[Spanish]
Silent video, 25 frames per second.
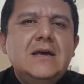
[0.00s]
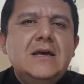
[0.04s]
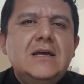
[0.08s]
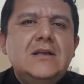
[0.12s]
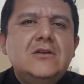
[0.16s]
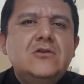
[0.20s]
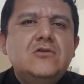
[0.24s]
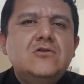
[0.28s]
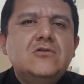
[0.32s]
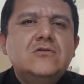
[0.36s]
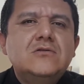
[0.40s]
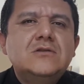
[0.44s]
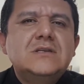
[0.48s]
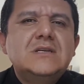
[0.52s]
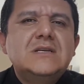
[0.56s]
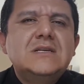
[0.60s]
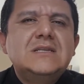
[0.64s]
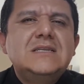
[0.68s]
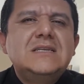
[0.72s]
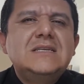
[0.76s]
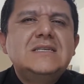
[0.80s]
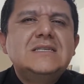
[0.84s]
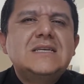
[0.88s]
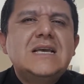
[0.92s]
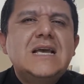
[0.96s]
Entonces
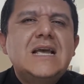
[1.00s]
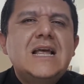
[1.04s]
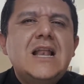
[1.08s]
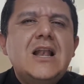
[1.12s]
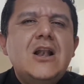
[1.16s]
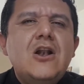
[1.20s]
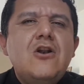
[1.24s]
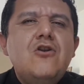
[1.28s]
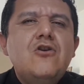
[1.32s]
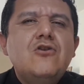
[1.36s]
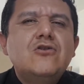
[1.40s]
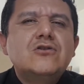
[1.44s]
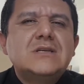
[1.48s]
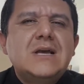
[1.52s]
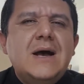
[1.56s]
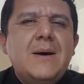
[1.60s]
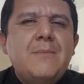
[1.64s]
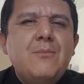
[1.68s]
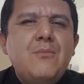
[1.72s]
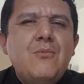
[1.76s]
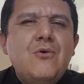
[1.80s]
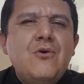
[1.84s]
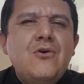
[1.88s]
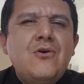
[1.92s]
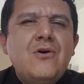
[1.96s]
dice, los
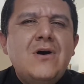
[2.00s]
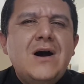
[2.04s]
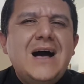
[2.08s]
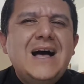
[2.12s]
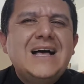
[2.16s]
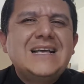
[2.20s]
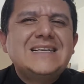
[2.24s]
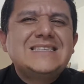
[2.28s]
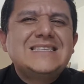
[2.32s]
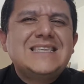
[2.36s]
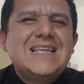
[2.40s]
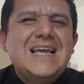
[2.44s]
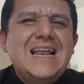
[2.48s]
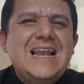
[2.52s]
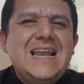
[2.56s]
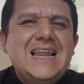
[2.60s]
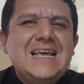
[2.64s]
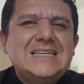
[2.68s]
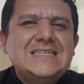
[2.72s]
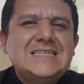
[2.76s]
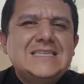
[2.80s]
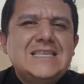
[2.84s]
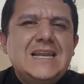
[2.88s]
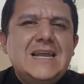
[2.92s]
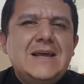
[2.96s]
amó hasta el
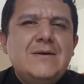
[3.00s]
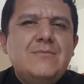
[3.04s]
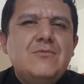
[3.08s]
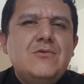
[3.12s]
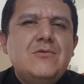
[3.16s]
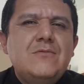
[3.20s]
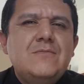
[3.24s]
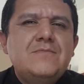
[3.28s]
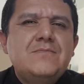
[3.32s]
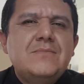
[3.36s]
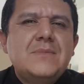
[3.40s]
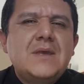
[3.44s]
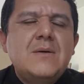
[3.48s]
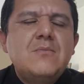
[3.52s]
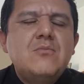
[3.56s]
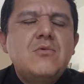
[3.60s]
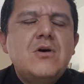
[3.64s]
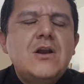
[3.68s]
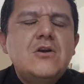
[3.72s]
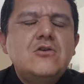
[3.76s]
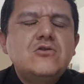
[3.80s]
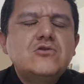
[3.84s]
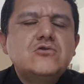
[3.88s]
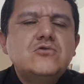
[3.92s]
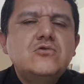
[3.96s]
extremo,
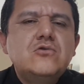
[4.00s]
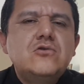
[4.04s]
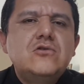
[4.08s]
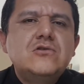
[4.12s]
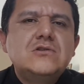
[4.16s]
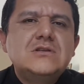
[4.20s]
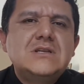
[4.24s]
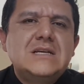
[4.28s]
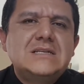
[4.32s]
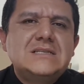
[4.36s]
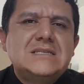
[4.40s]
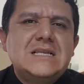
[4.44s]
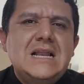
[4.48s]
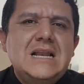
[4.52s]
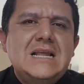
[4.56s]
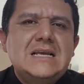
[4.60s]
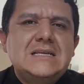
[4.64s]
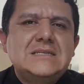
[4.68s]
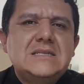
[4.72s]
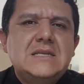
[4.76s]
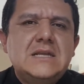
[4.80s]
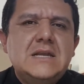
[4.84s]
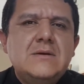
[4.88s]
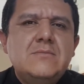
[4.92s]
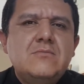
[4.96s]
amó a los suyos hasta el
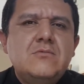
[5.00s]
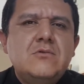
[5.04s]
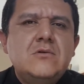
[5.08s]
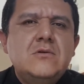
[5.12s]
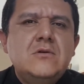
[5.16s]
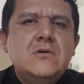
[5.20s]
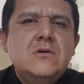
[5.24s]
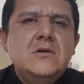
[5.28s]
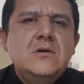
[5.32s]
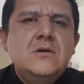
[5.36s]
extremo.